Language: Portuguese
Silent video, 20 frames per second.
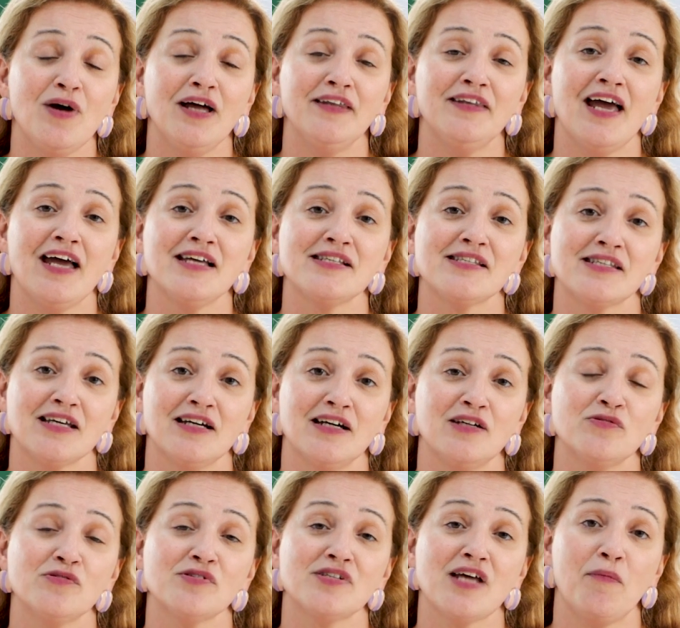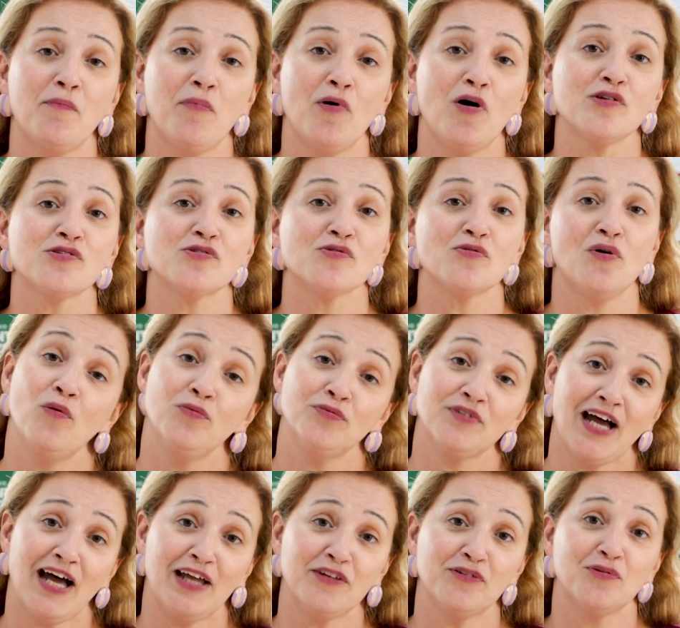5 a 10 anos após o
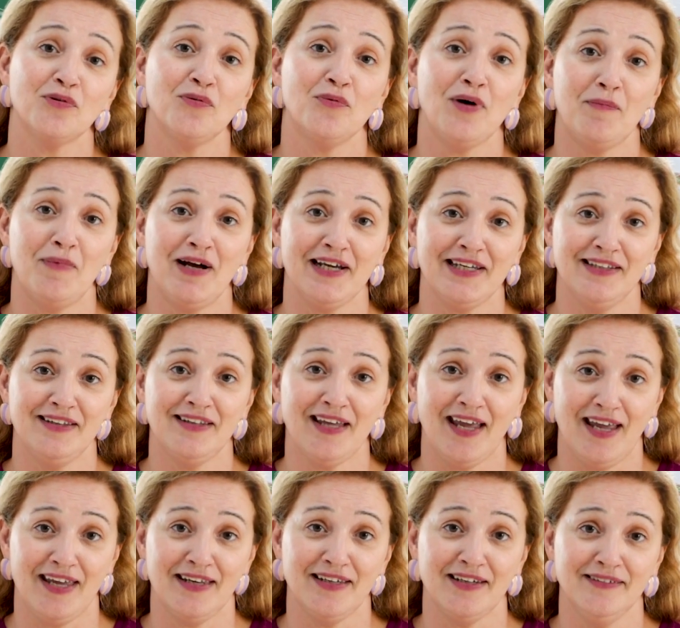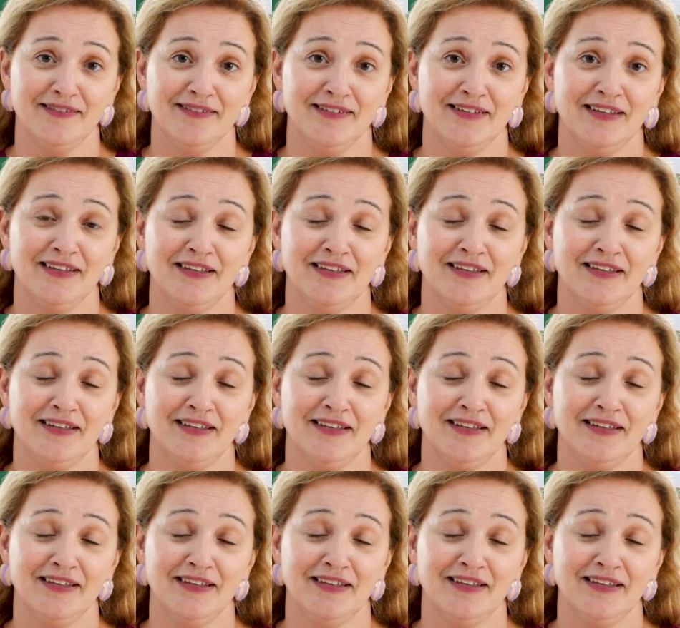contato com a bactéria.